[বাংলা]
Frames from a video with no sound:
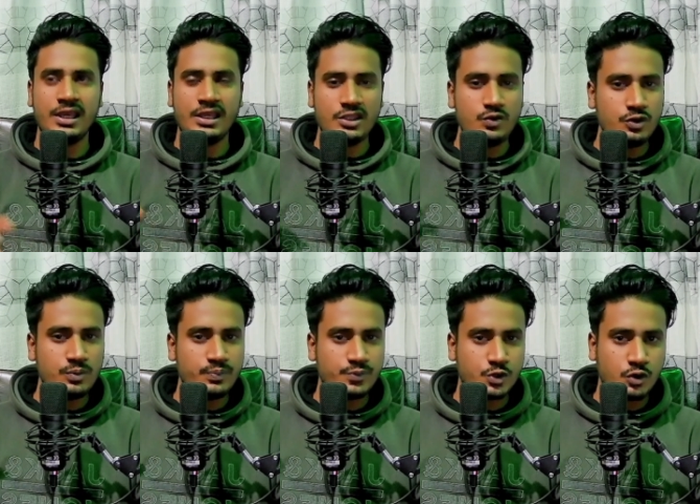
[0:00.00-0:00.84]
ইউটিউব
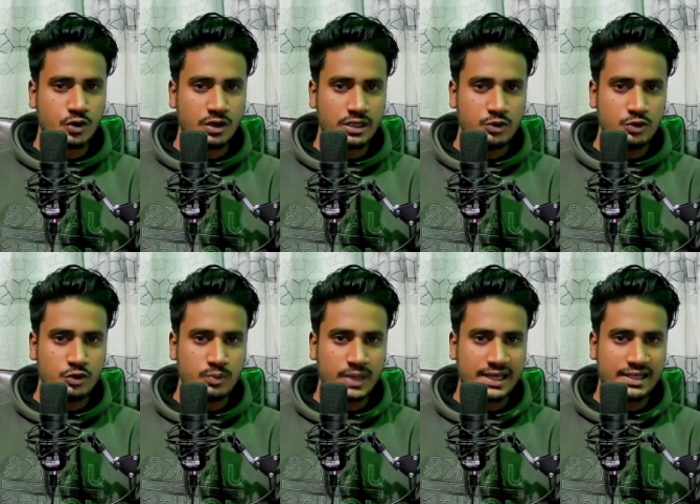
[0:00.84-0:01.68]
সোকল্ড
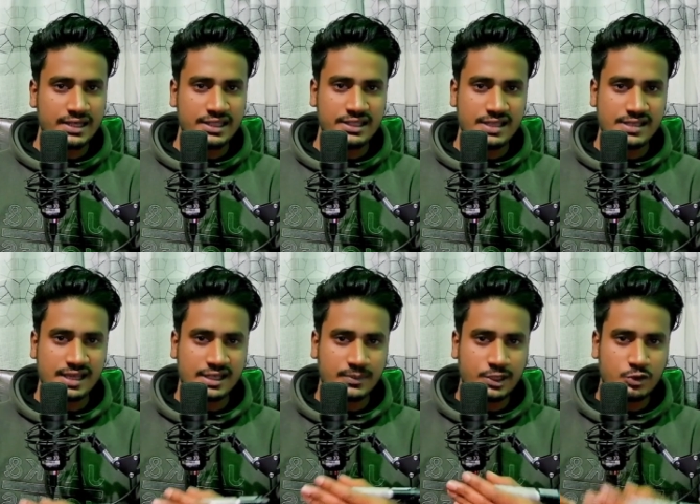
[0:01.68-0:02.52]
ইউটিউব মার্কেটিং নিয়ে যে
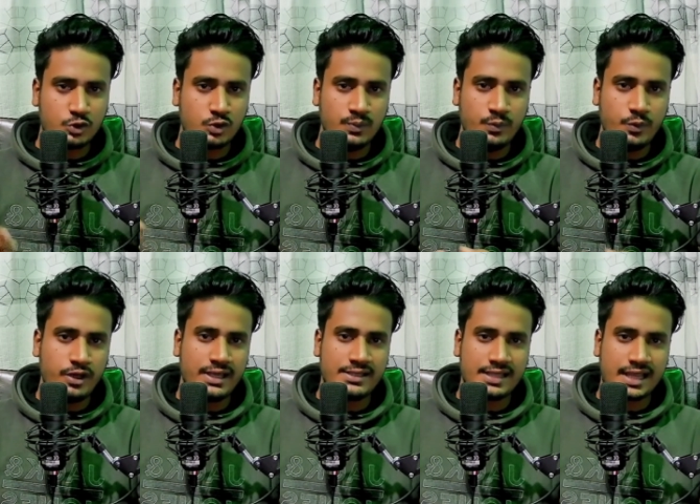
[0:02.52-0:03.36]
একটা মানে ধুম পড়ে
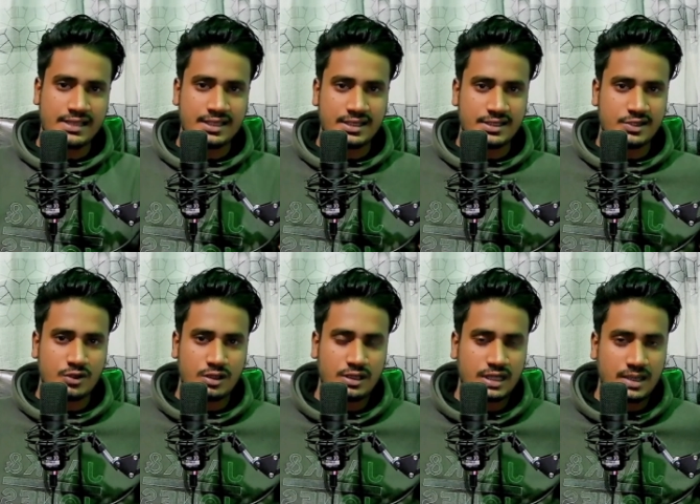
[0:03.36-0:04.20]
গেছে হাজার হাজার
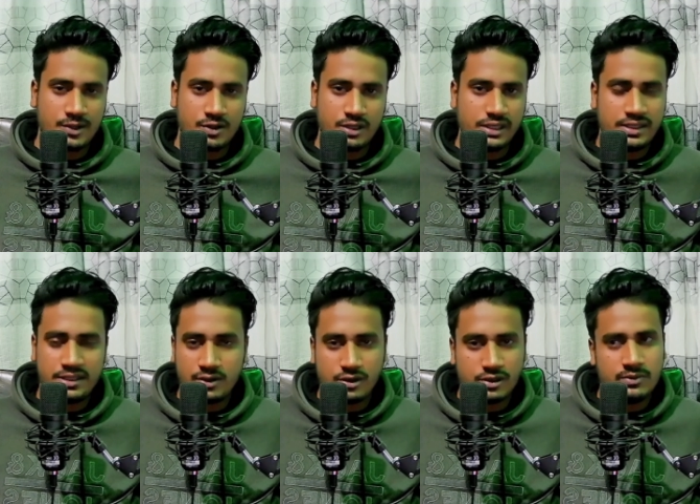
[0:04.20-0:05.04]
ডলার কামানোর এটা
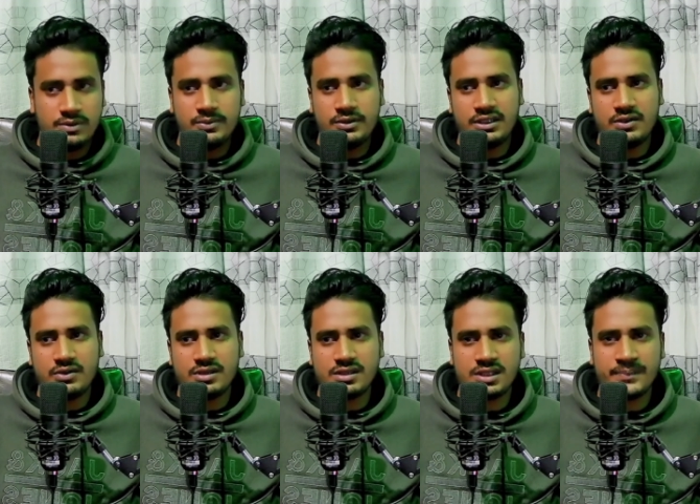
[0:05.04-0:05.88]
নিয়ে কথা বলবো দেন
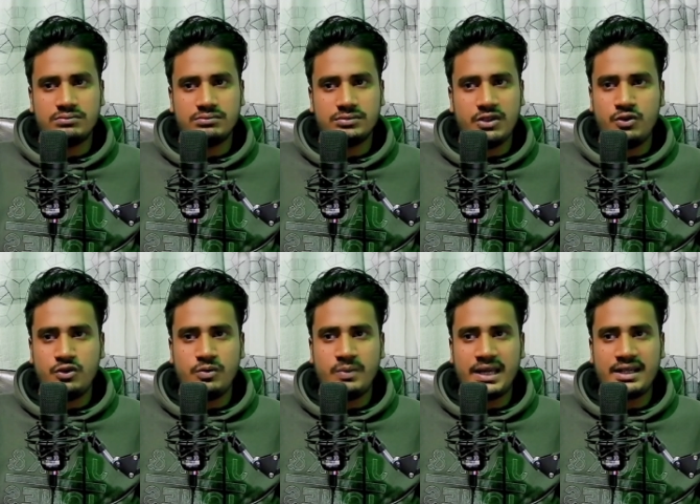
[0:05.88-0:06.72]
হচ্ছে যে
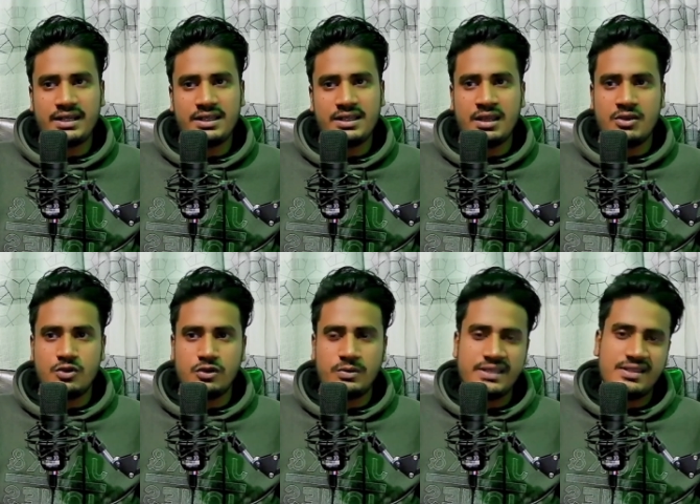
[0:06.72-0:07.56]
ইউটিউব মার্কেটিং
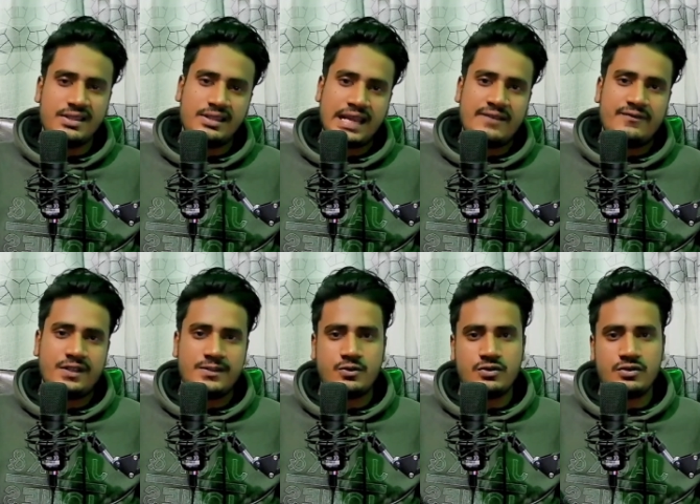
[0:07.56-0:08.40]
যদি বেসিক থেকে
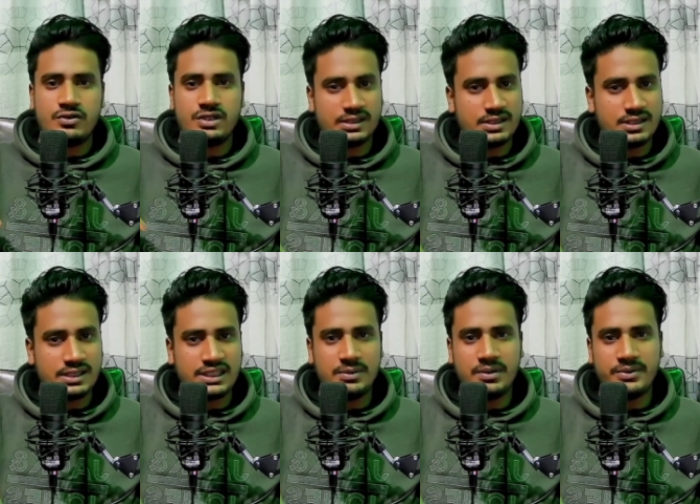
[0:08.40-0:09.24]
অ্যাডভান্স পর্যন্ত শিখতে চান
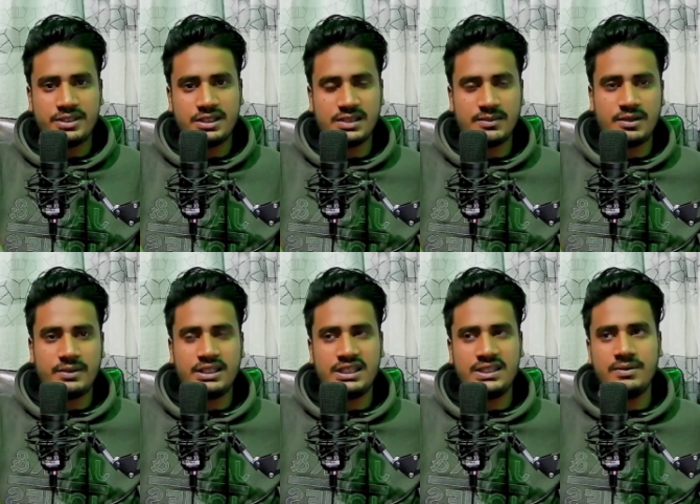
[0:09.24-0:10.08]
কীভাবে শিখতে
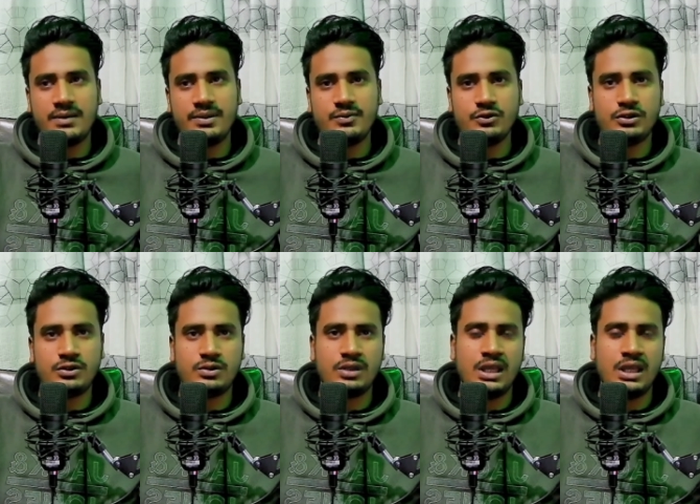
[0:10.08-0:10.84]
পারবেন কীভাবে মূলত